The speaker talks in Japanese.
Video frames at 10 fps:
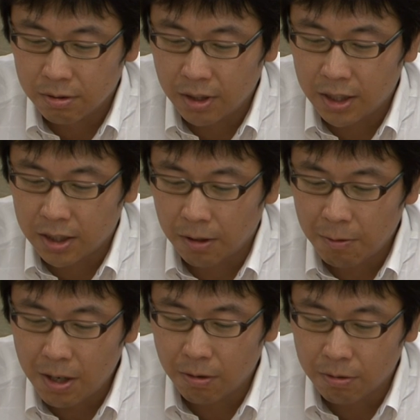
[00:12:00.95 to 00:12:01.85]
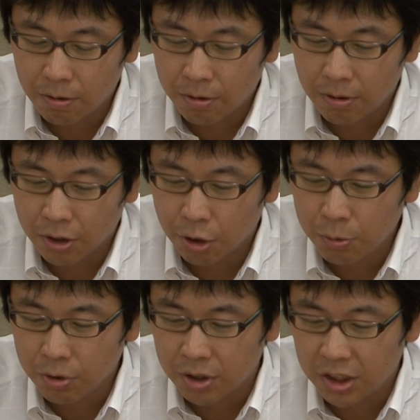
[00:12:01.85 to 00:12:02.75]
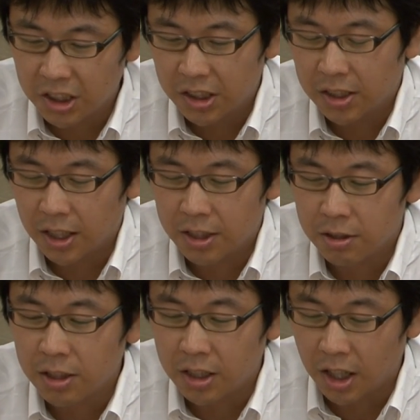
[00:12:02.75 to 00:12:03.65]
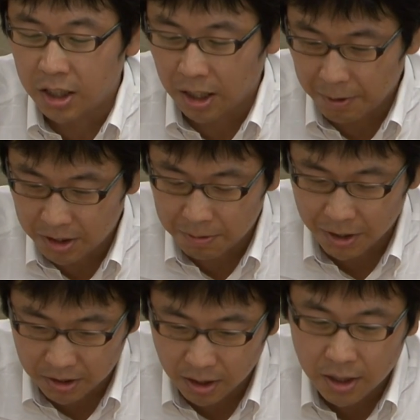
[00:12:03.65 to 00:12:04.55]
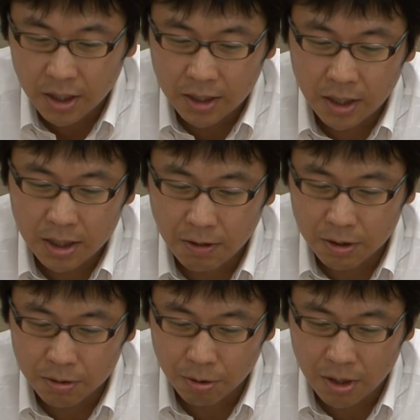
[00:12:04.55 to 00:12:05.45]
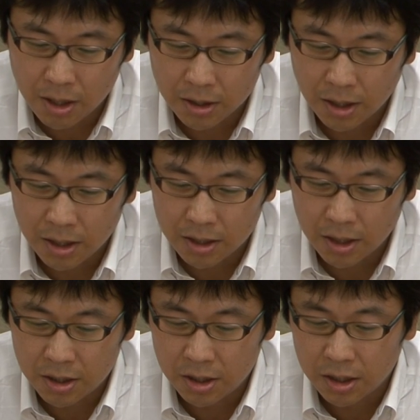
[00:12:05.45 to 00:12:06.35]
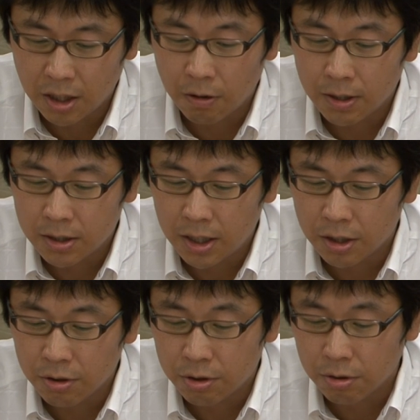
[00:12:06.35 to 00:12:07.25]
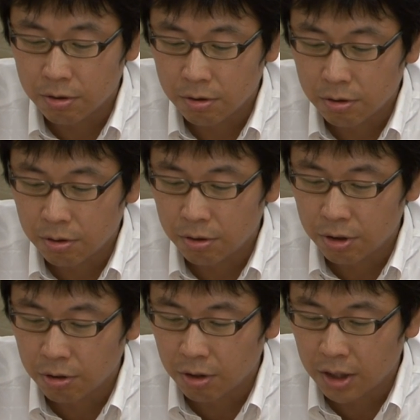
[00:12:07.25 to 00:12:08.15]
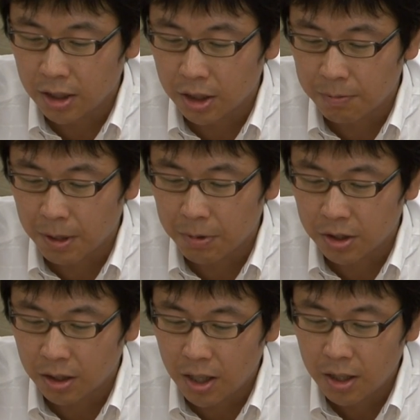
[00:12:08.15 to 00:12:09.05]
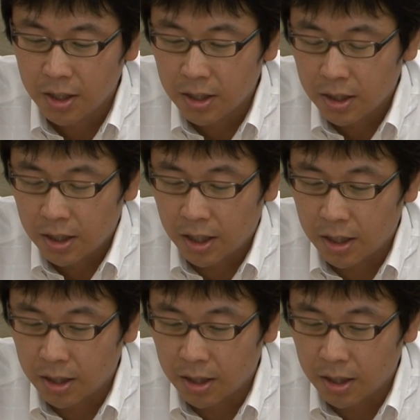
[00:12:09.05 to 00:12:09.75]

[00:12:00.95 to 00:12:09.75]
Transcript: A さんはこのような業務を指示され続けていました。A さんはその中で精神疾患を患い休職という状況になってしまいましたが、こう